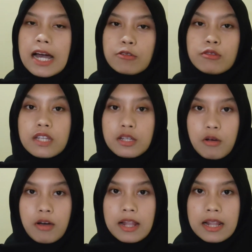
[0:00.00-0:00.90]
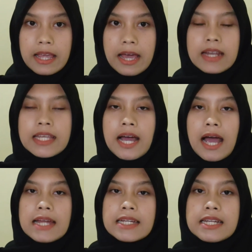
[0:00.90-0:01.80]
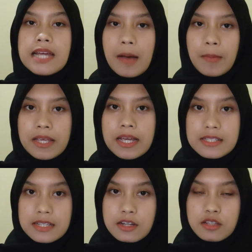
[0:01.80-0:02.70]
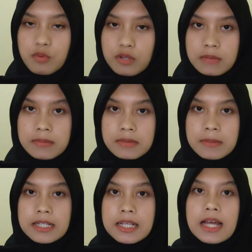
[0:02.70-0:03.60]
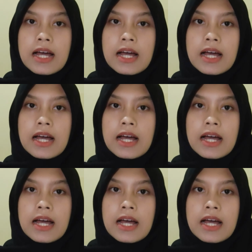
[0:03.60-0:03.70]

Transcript: akun TikTok kalian yang ada di aplikasi tersebut, teman-teman